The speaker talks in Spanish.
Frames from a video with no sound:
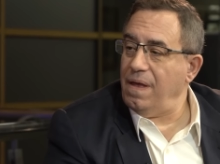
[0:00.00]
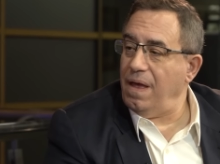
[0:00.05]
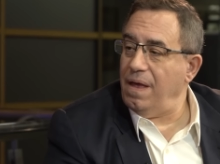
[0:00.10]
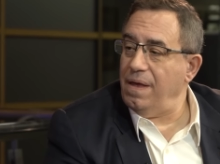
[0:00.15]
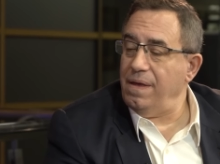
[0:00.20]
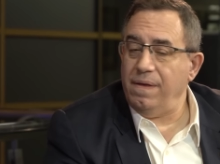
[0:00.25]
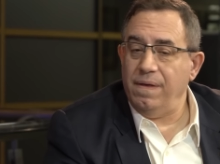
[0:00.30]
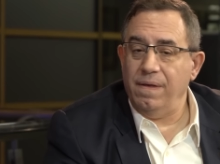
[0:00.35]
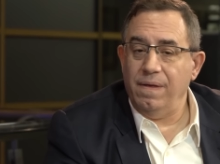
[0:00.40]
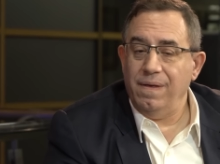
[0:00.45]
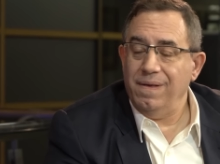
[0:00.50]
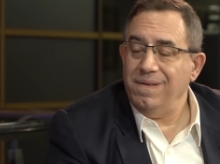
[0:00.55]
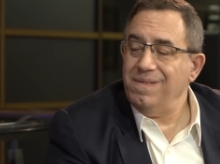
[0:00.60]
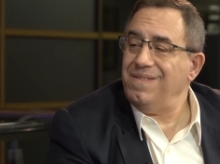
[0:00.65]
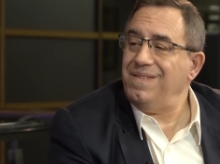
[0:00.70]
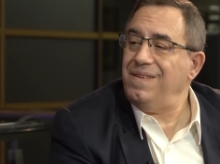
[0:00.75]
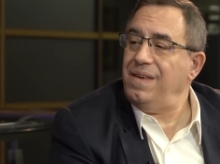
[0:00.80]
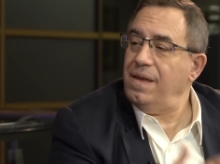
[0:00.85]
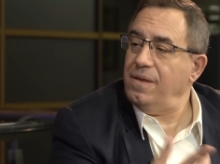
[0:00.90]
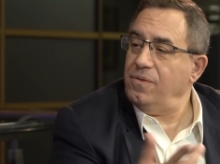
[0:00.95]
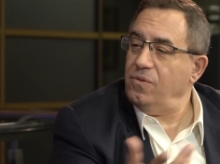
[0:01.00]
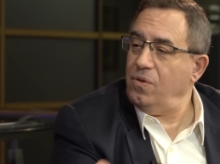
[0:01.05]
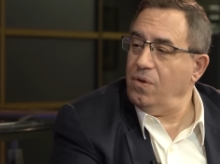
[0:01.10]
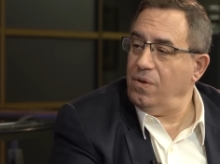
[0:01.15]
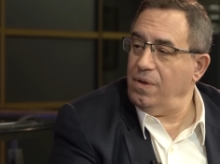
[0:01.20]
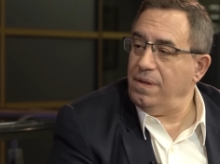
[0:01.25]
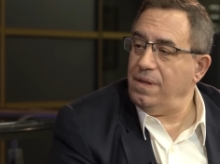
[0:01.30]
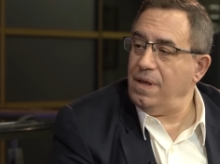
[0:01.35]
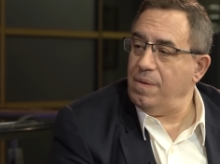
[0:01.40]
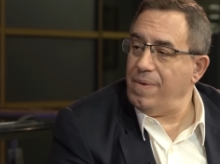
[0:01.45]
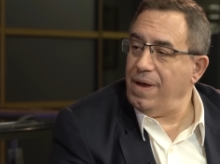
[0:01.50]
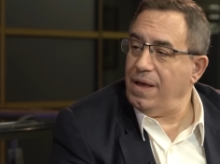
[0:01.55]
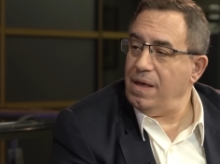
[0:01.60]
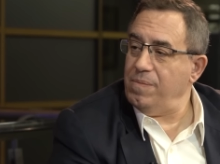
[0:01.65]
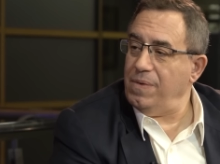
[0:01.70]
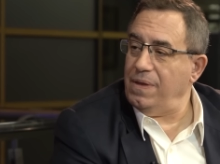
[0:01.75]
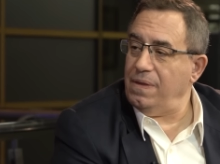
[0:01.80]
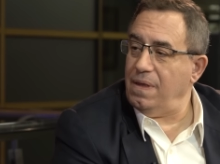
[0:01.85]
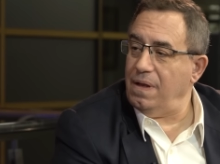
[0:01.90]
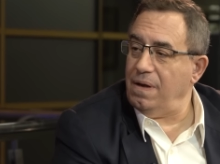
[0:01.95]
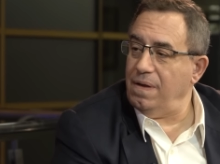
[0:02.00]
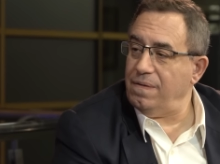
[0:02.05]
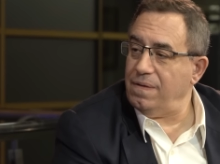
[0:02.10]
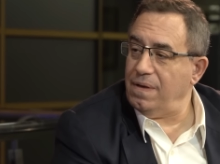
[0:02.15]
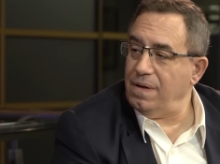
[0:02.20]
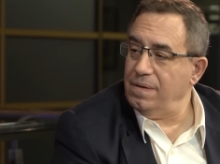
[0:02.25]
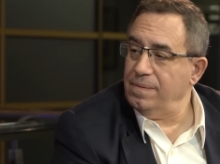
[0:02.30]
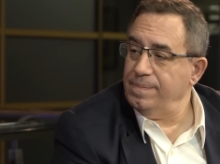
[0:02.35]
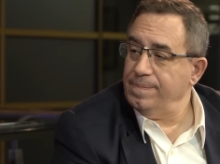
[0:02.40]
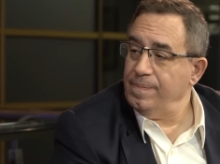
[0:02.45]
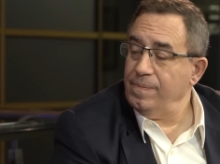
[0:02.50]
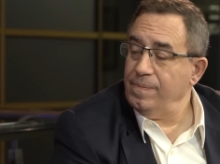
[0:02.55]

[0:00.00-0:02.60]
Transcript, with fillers: hay cientos de temas que me interesan.